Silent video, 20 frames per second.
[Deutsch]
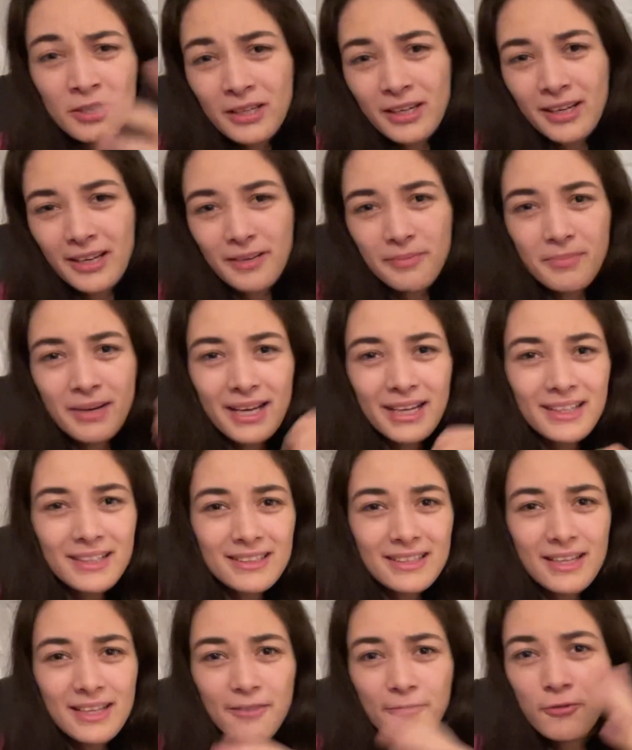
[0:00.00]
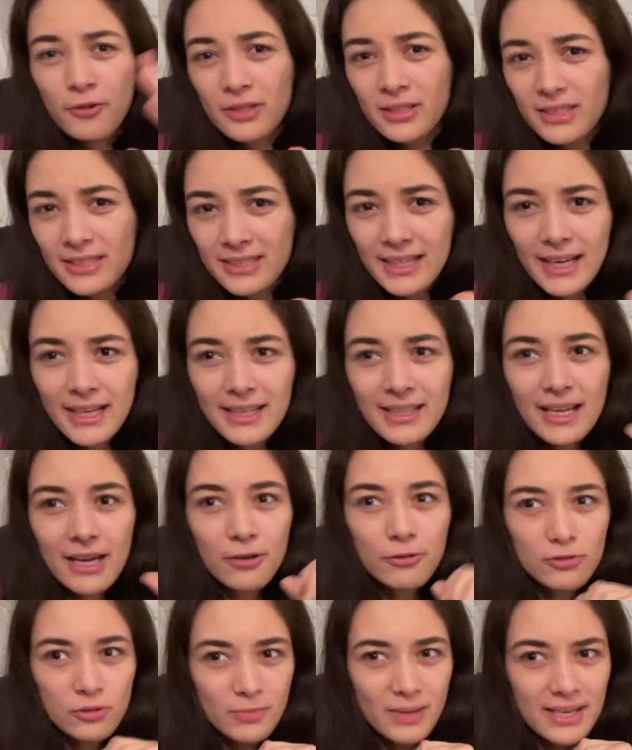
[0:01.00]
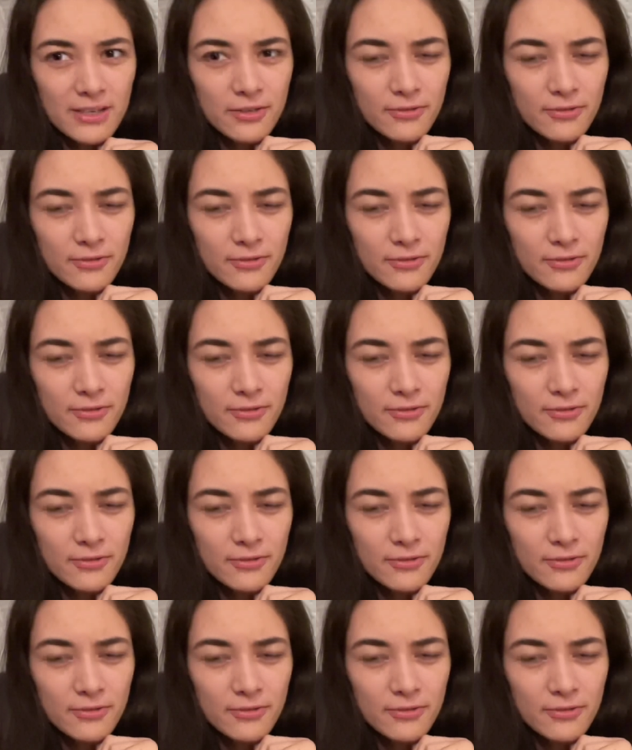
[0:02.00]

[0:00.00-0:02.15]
Ich meine, da führt eine direkte Autobahn